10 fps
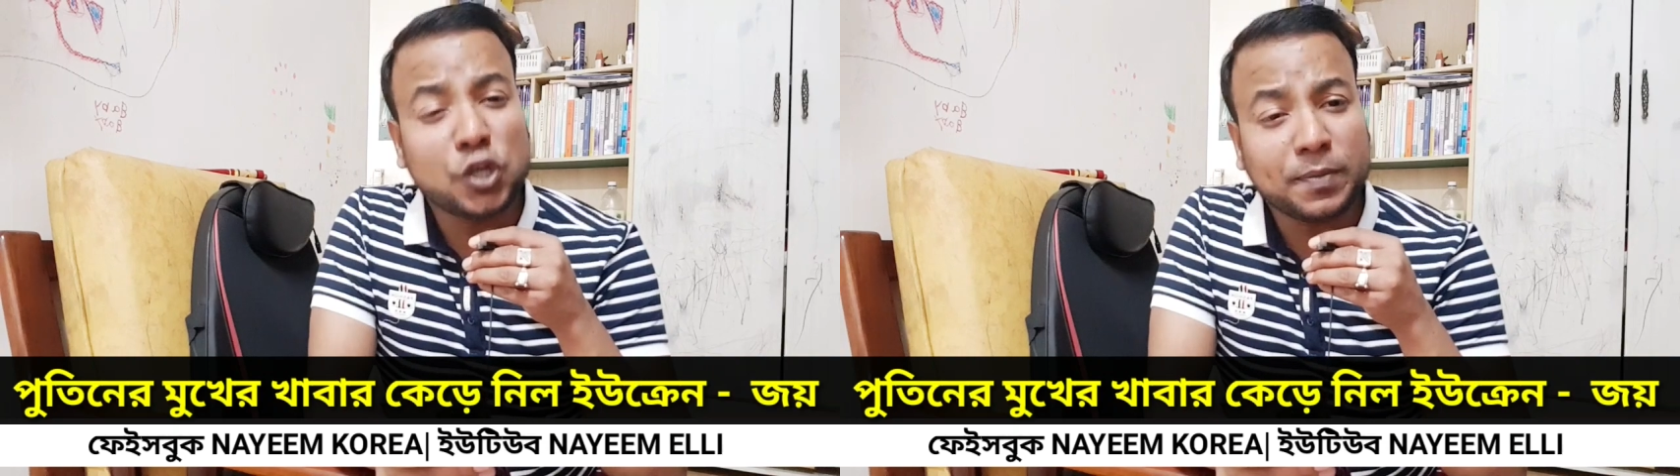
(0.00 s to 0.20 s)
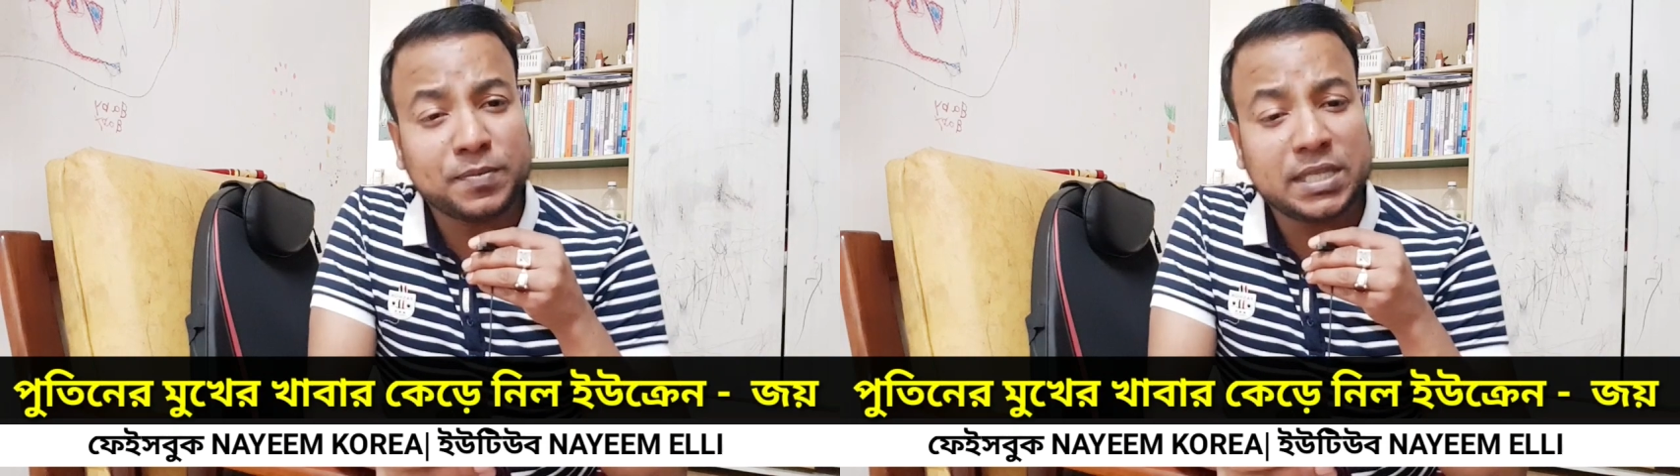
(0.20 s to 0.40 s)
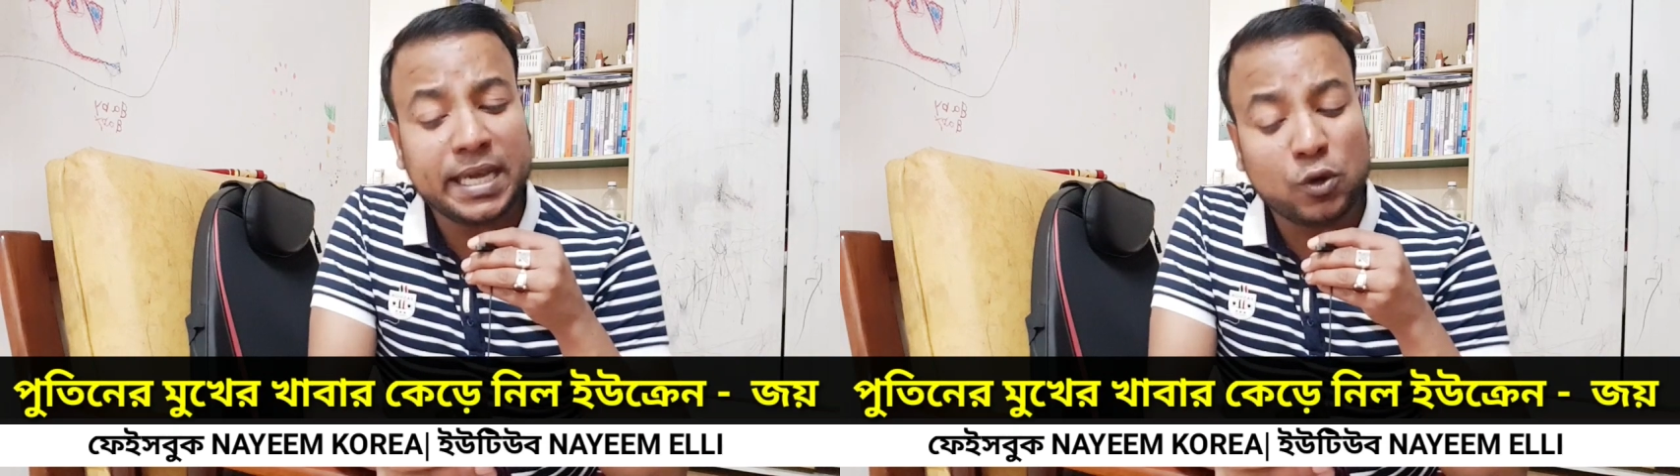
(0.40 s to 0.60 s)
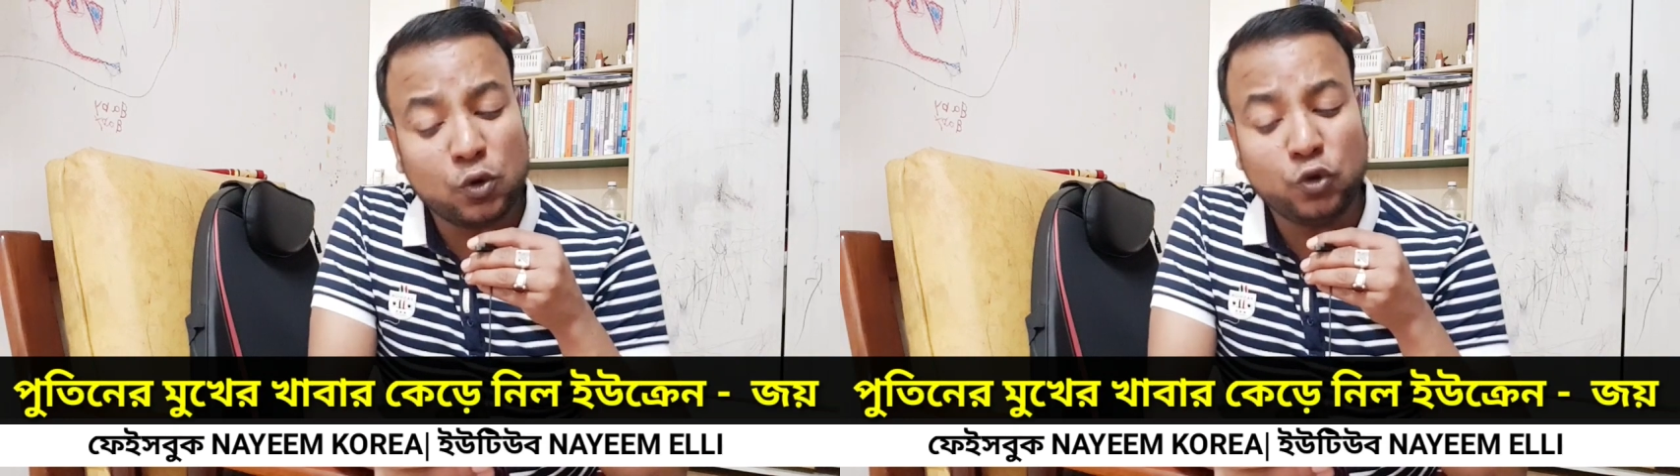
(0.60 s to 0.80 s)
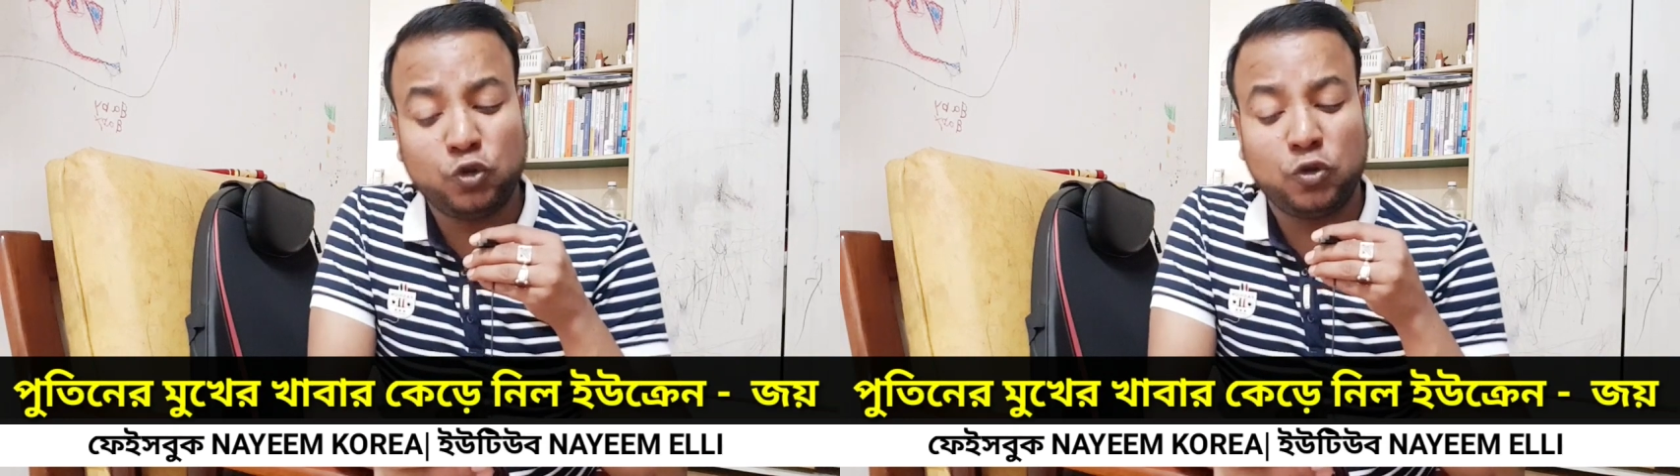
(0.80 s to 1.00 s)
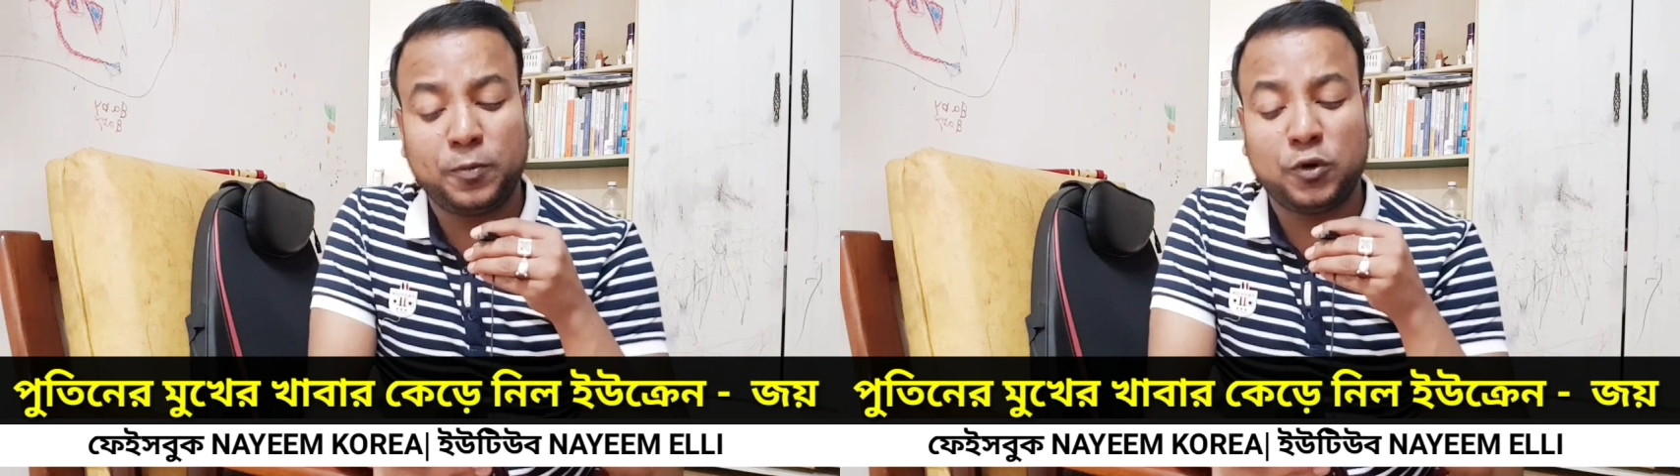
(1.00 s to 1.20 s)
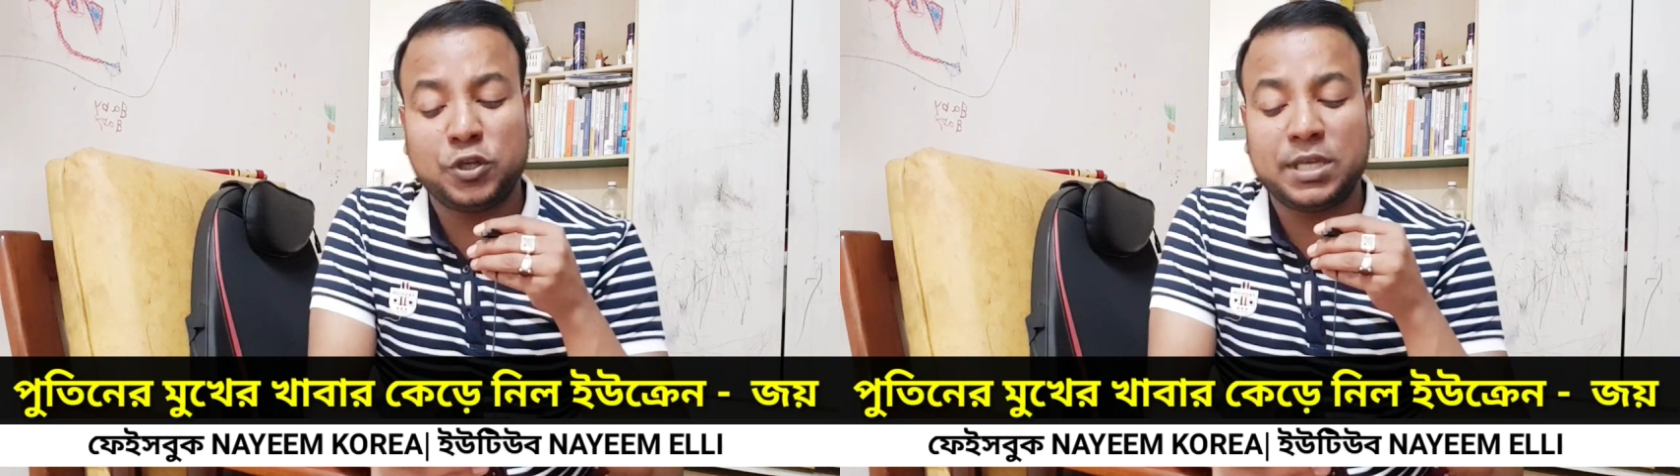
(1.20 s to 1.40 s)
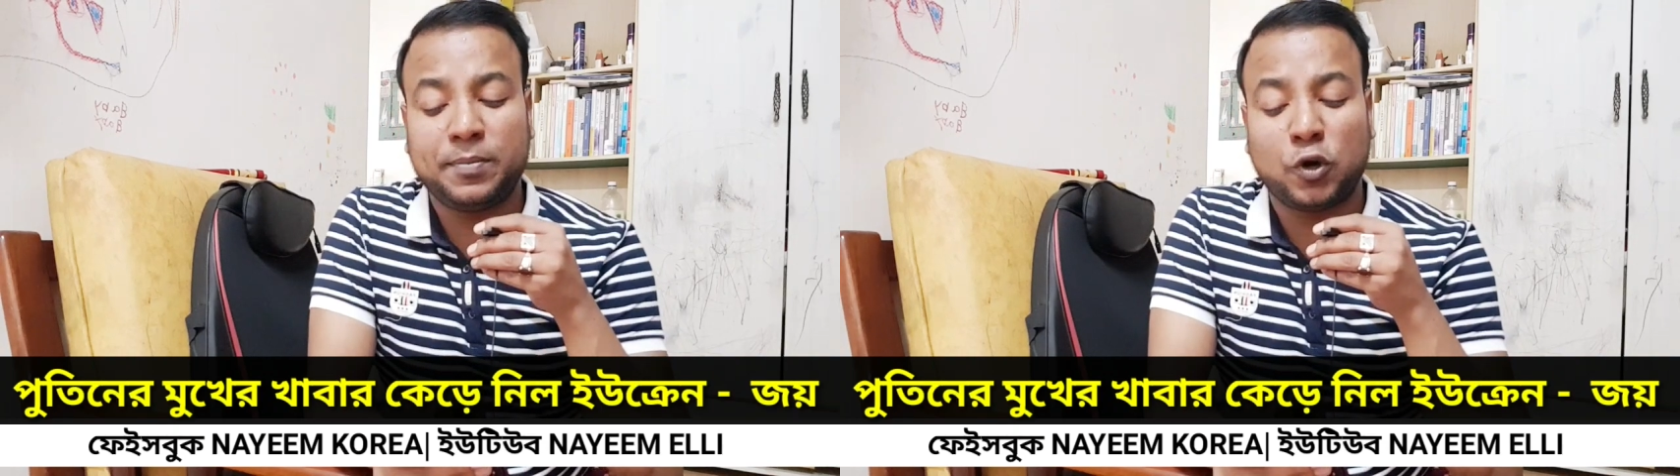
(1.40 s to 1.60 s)
সবচেয়ে গুরুত্বপূর্ণ
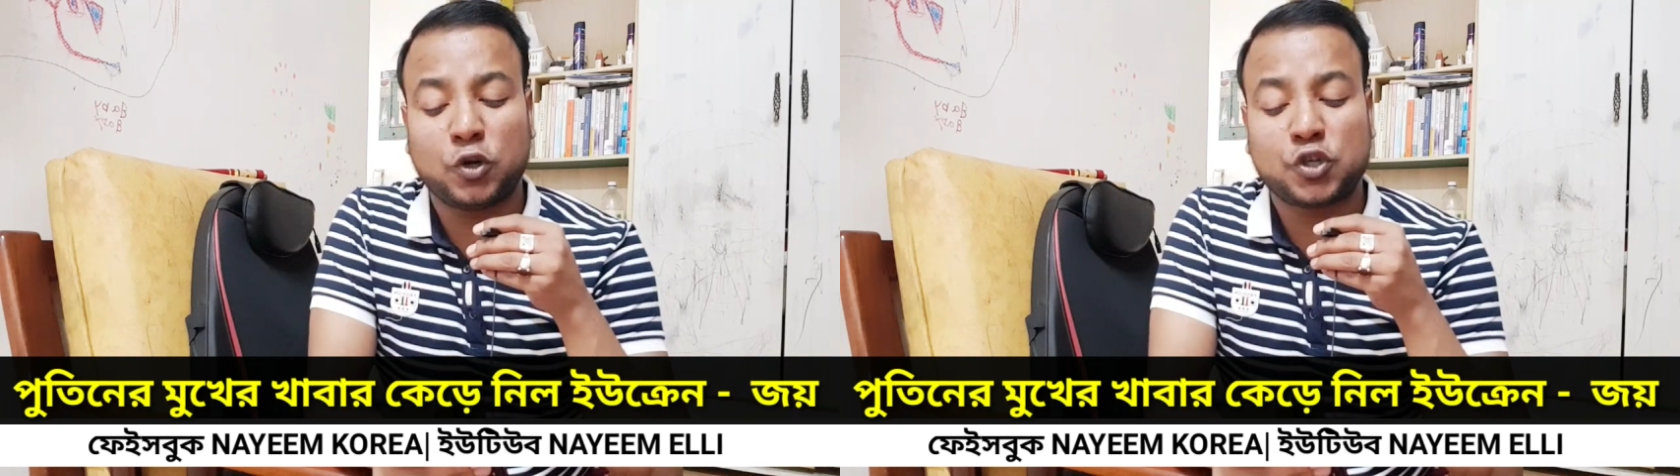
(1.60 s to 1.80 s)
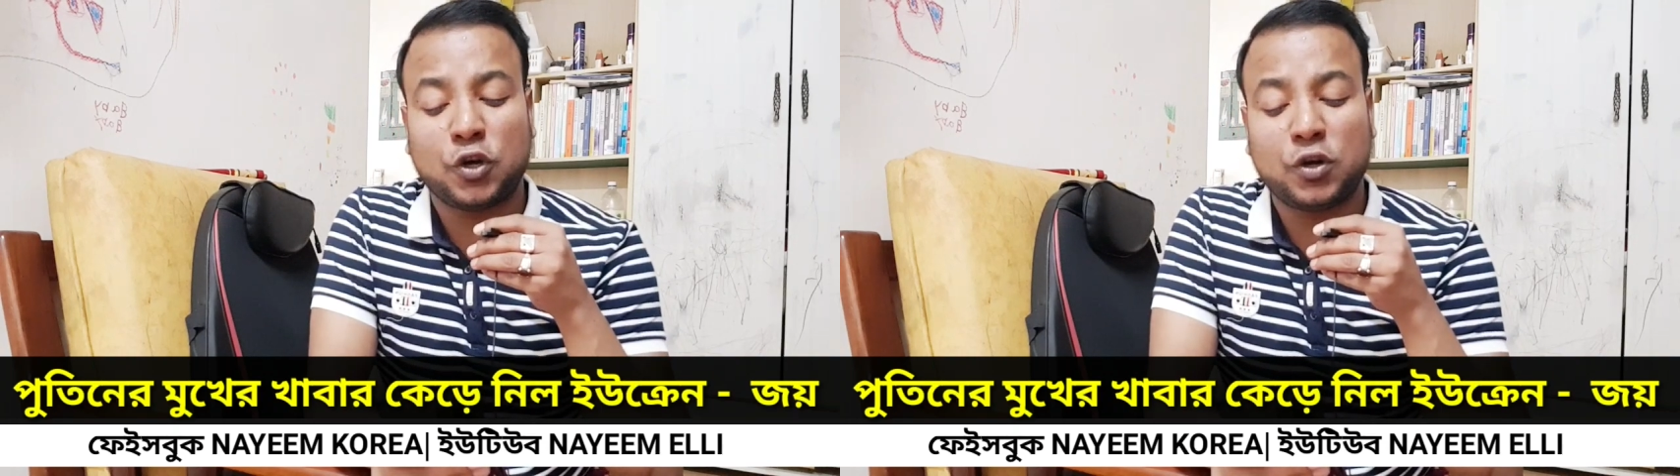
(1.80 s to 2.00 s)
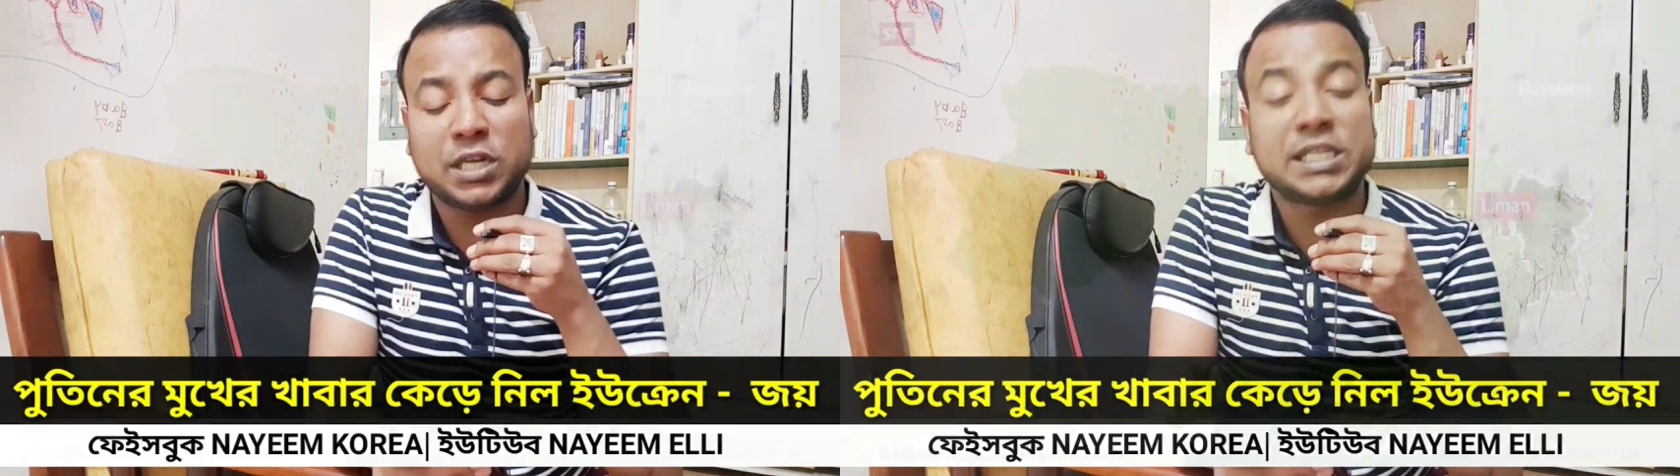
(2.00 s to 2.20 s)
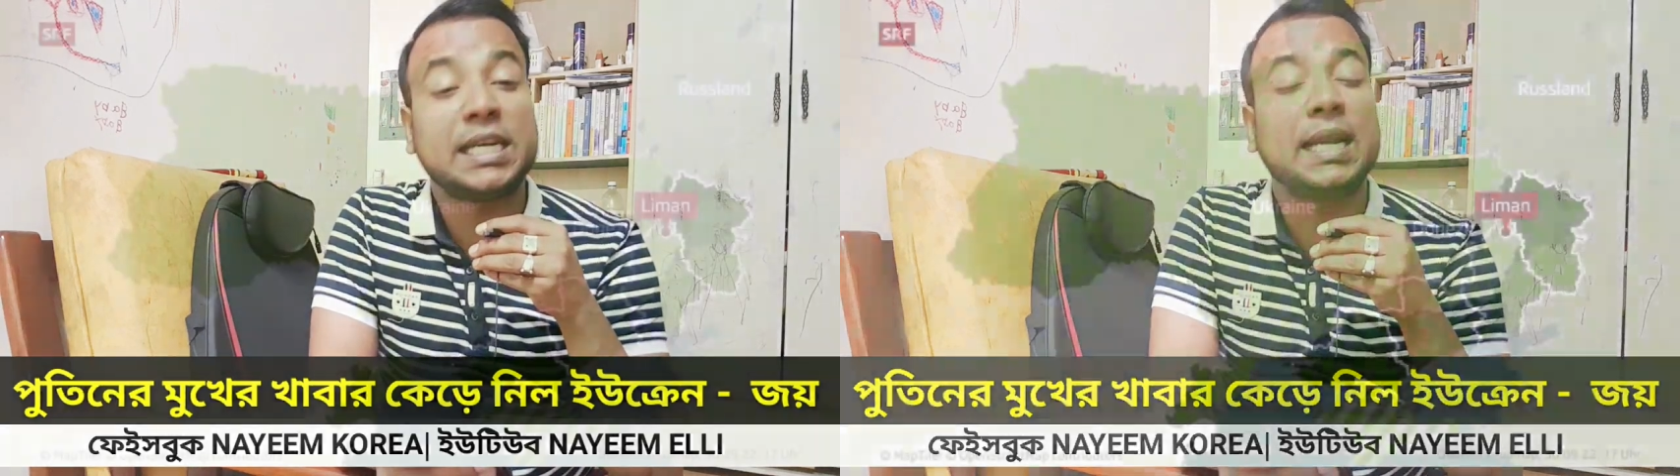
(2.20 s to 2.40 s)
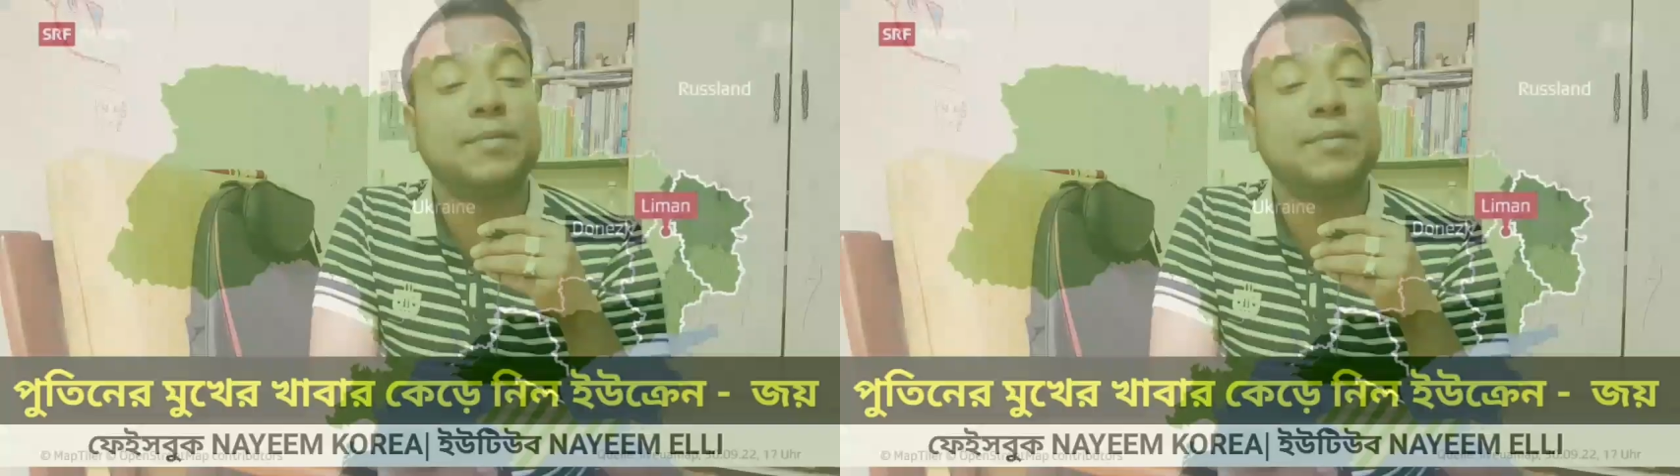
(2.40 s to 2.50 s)
যে বড় শহরটা সেটার নাম